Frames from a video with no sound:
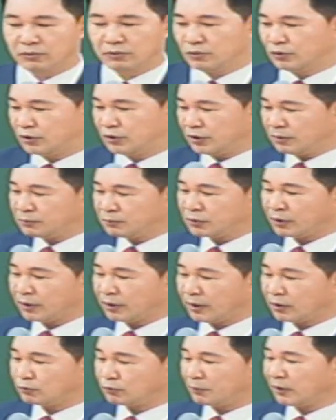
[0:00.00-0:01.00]
팀사
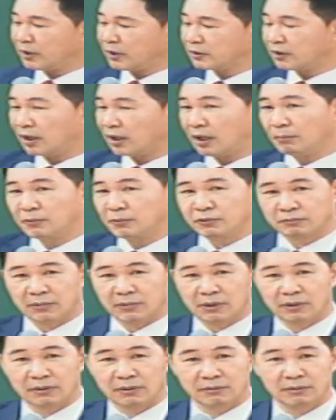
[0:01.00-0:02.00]
회 해가지고 밖에 나가면
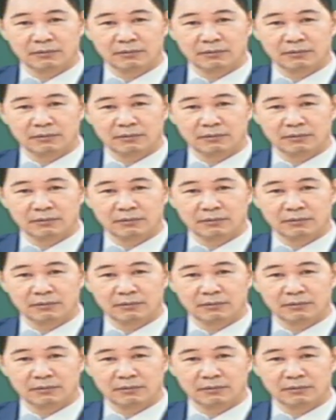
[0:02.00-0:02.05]
막